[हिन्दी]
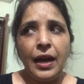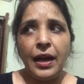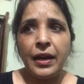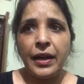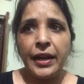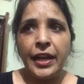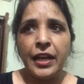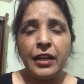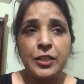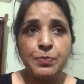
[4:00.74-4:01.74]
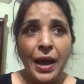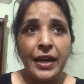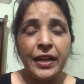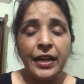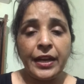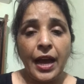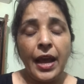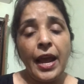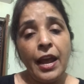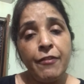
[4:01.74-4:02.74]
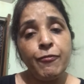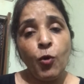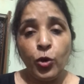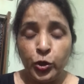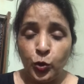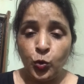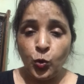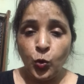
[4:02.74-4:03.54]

अगर एक स्पेलिंग लिखा है एफ ओ यू